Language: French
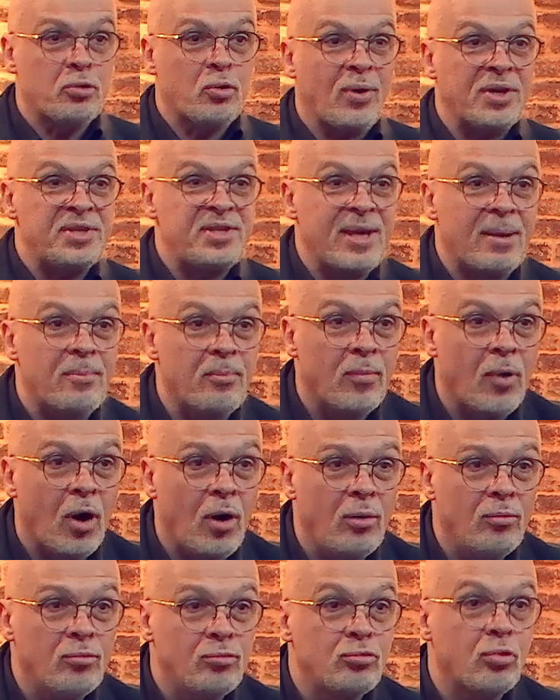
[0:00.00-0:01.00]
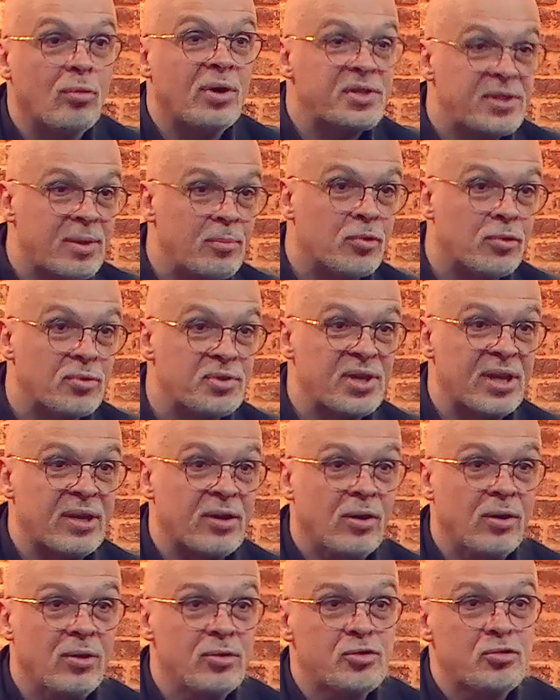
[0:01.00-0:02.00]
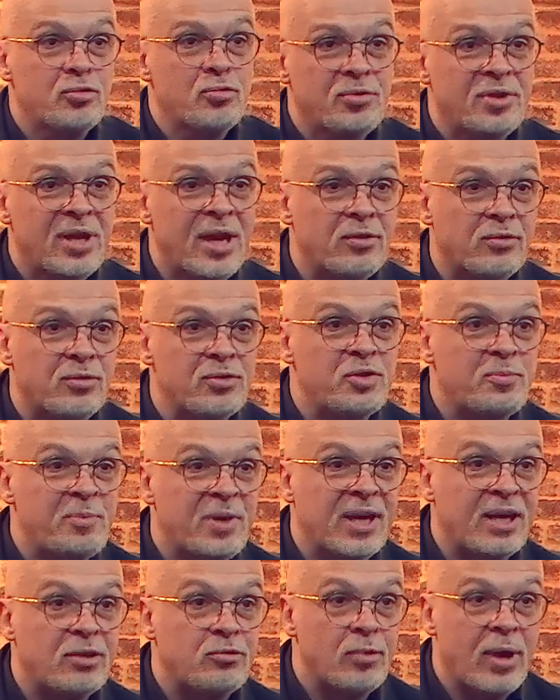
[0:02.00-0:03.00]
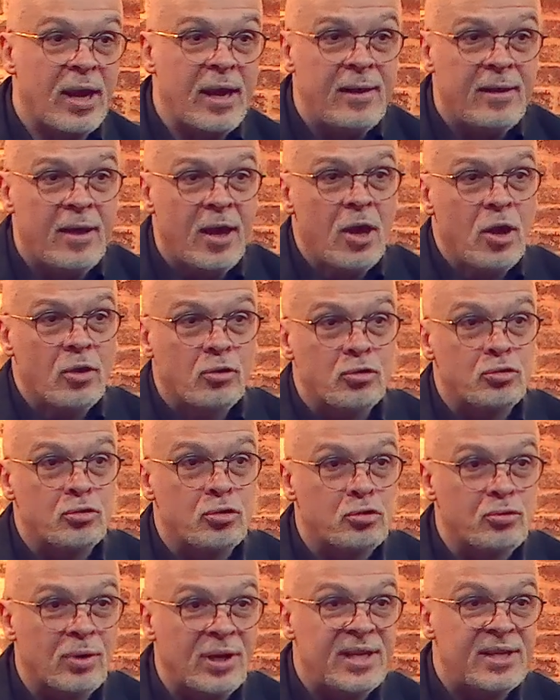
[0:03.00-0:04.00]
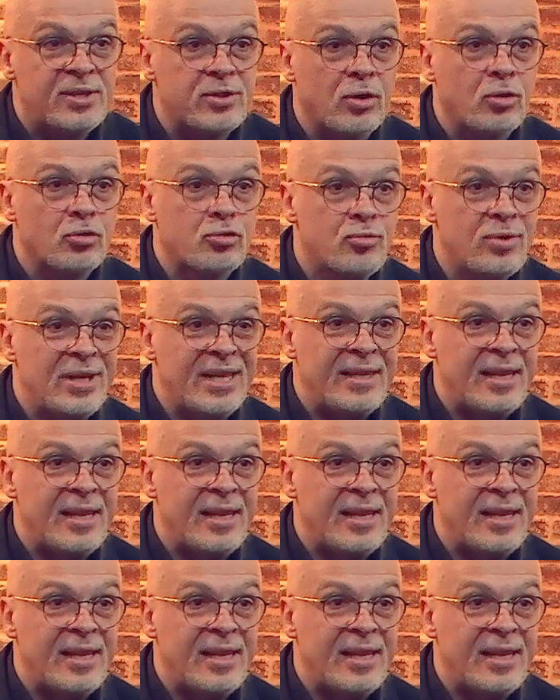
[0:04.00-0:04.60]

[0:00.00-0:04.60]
troisièmement, ou troisième conséquence, tout être spirituel, que ce soit les anges ou les